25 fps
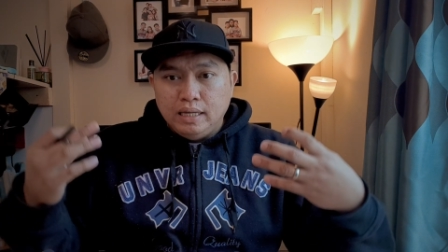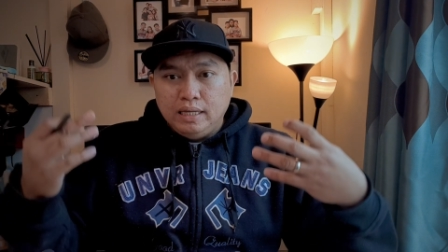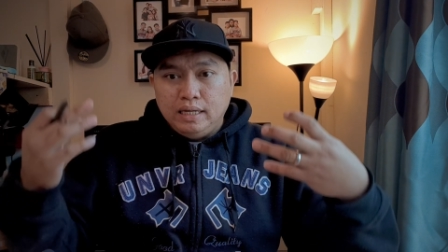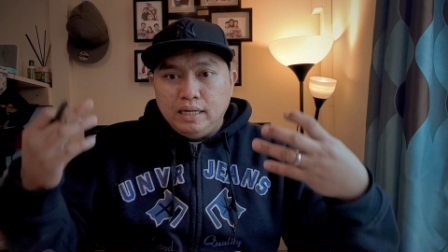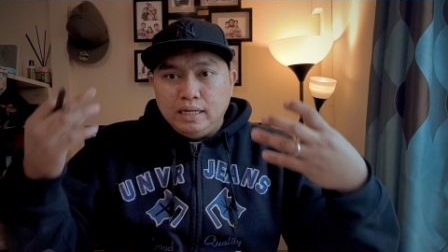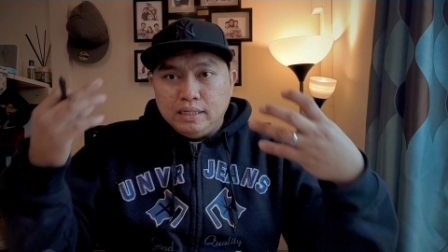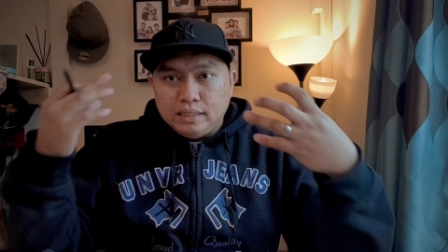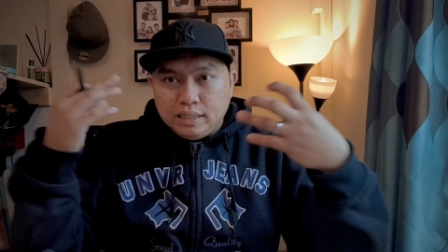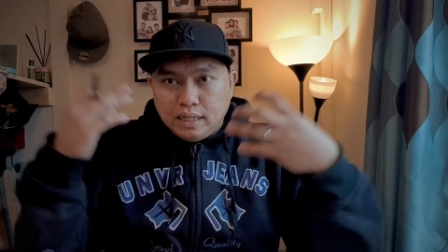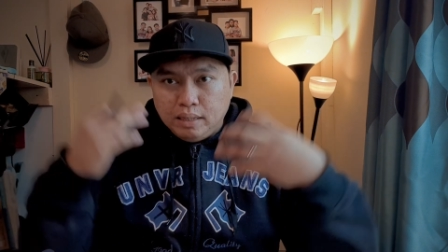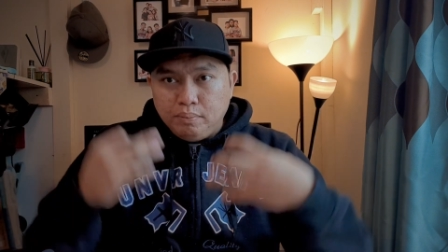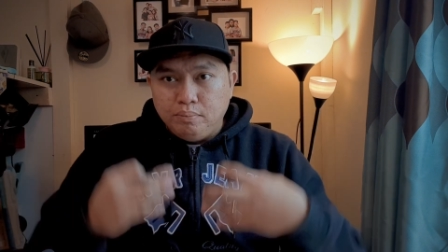
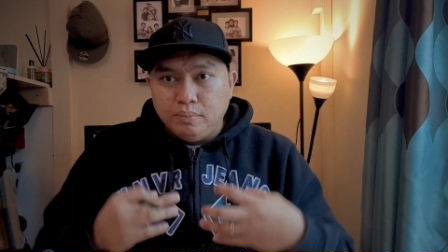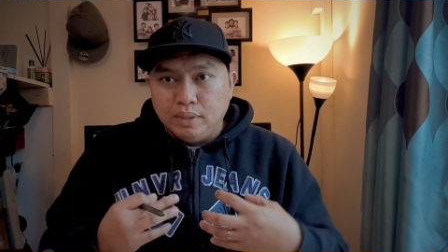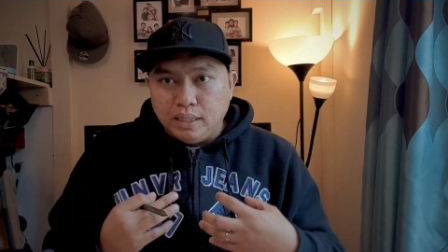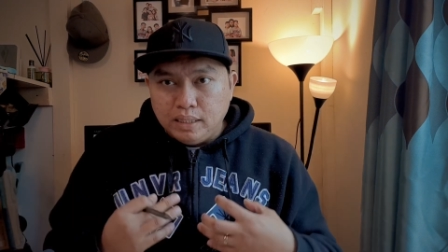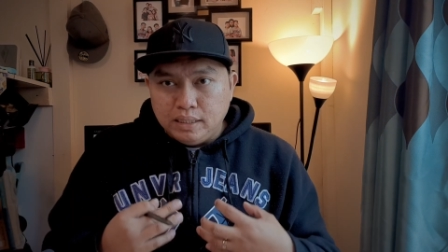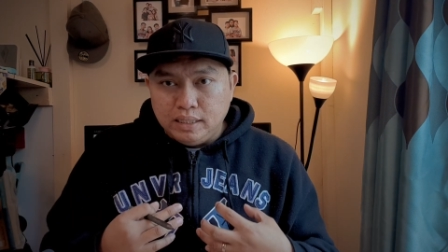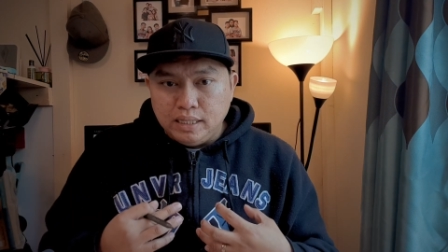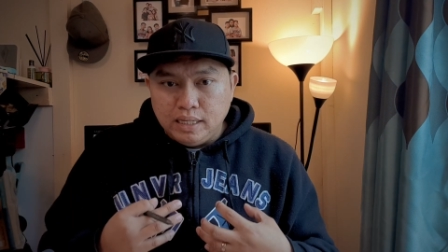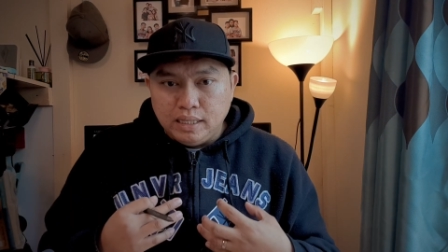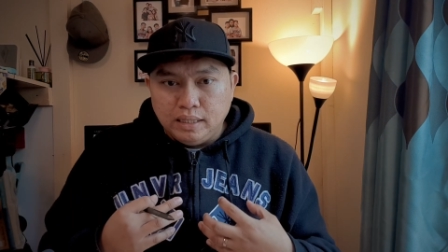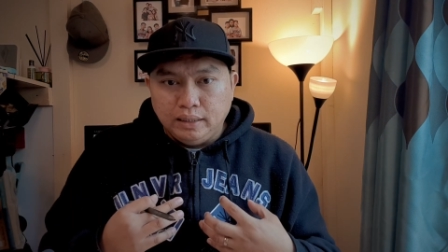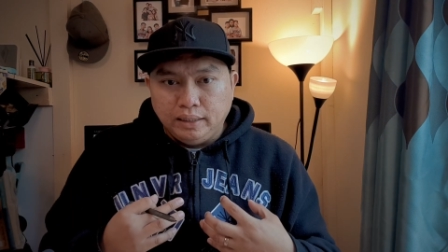i-save
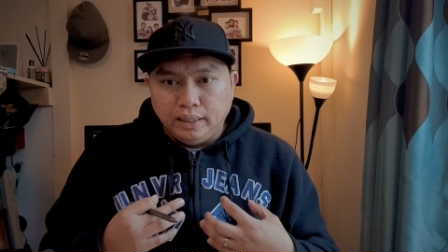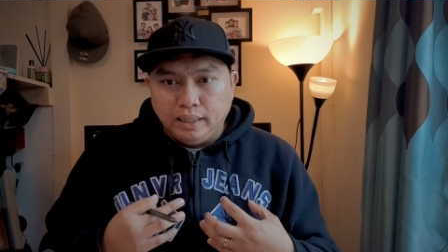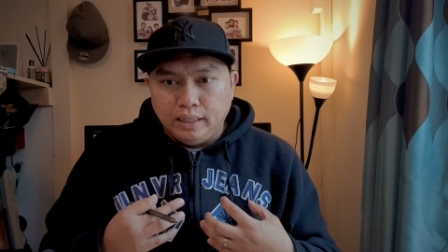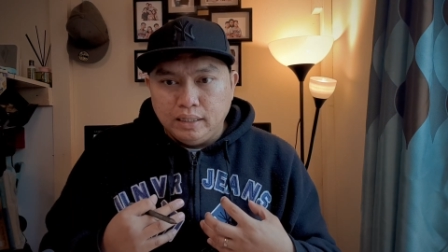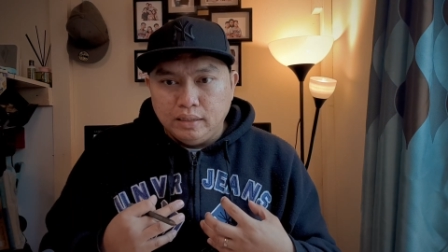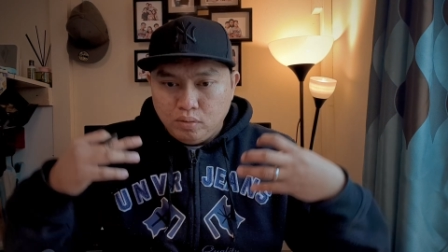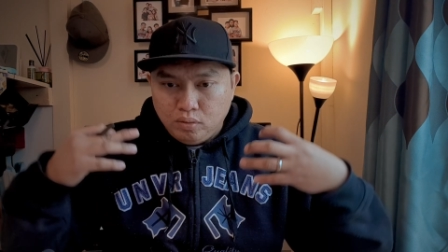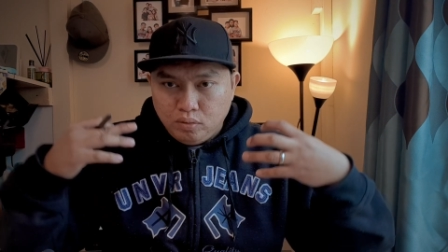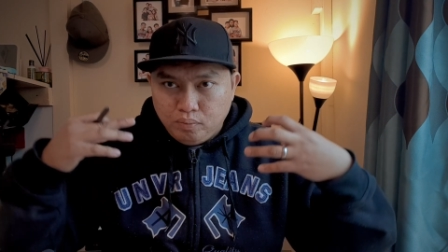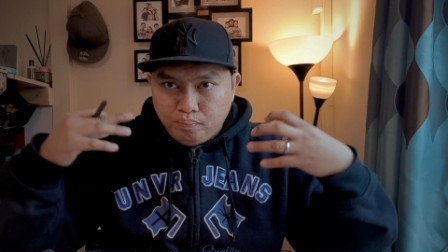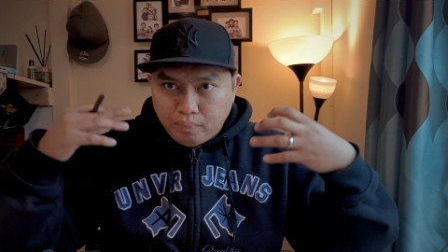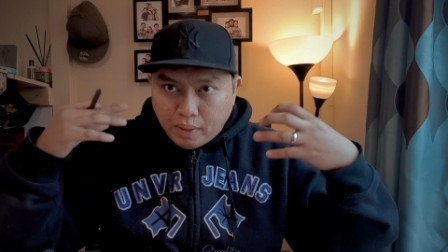na
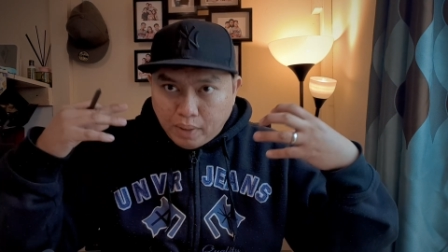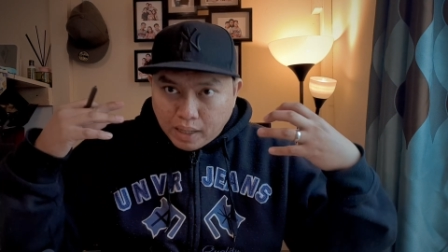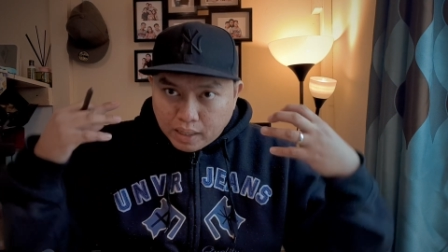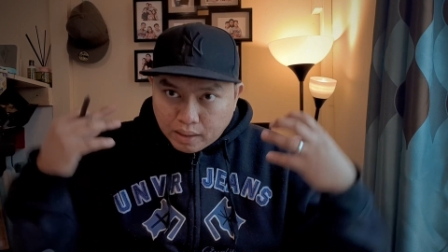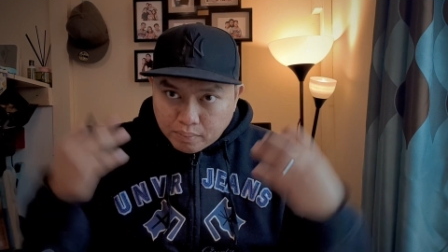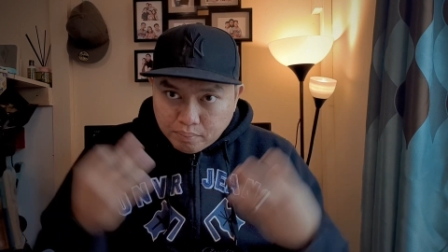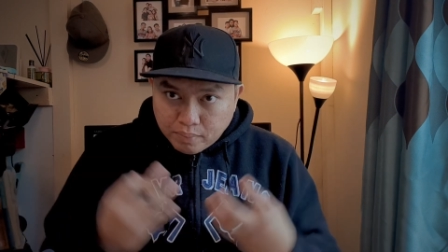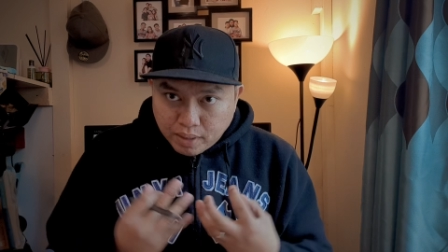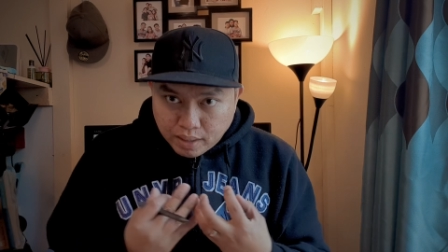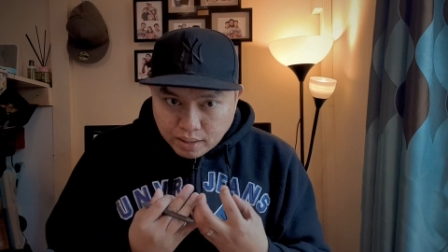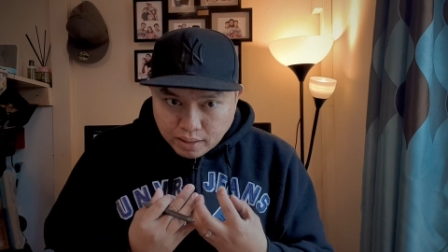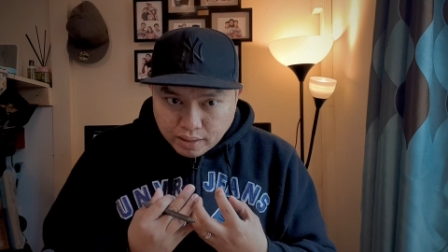detail
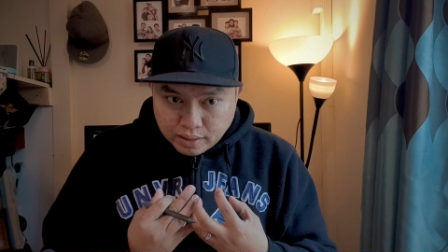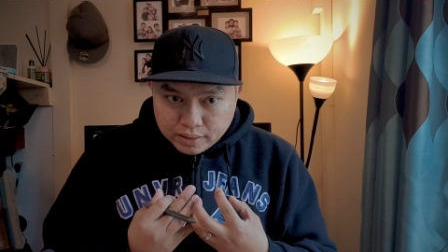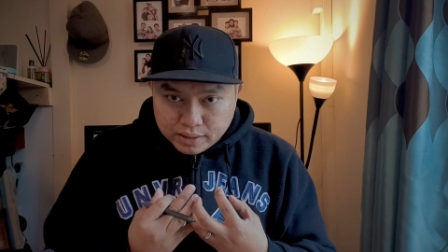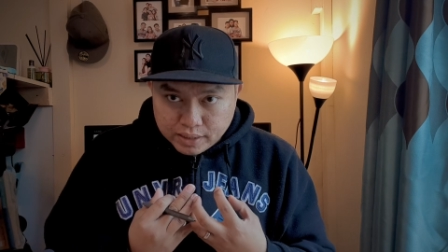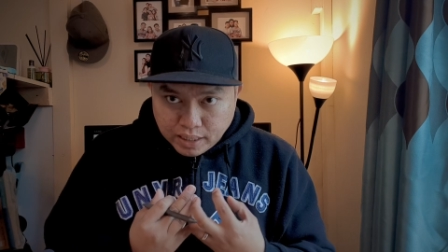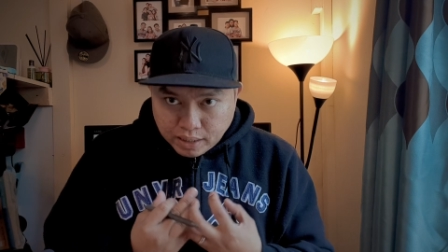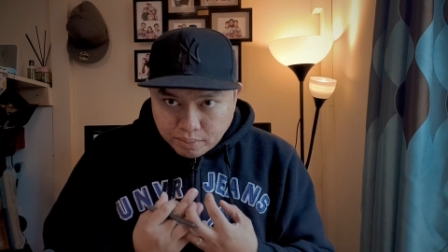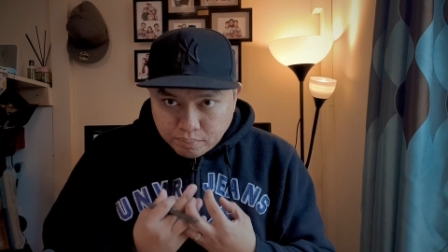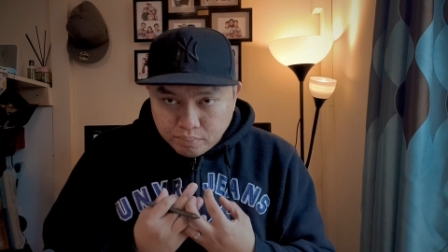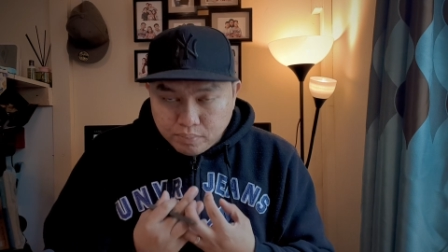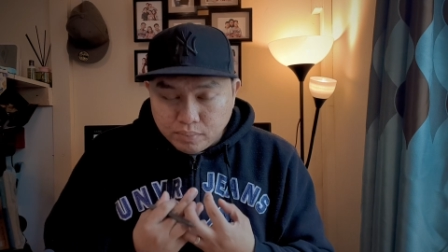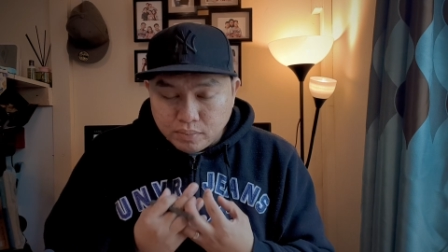para
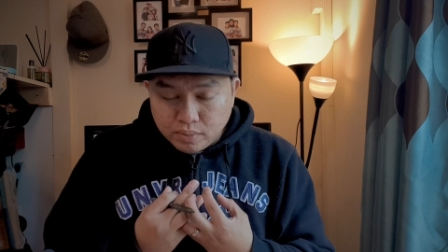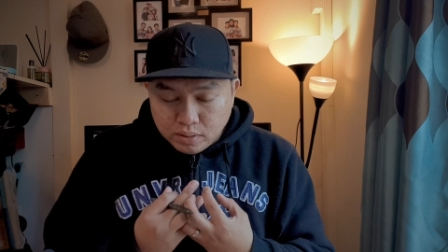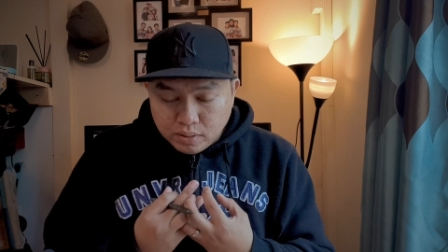ma-save